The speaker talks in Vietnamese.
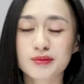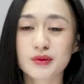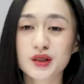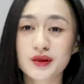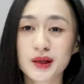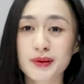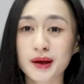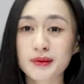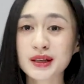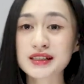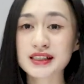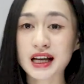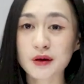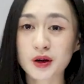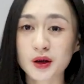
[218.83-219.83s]
Bởi vì bạn
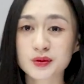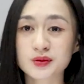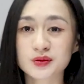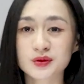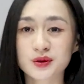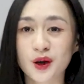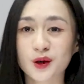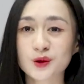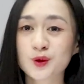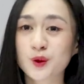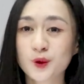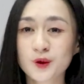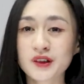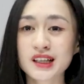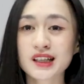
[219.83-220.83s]
biết sao không? Nó
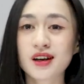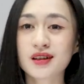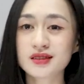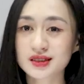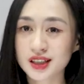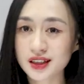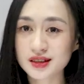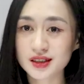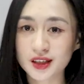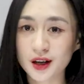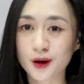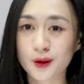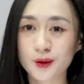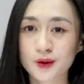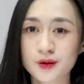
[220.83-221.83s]
thú vị hơn rất
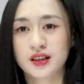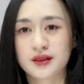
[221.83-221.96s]
nhiều.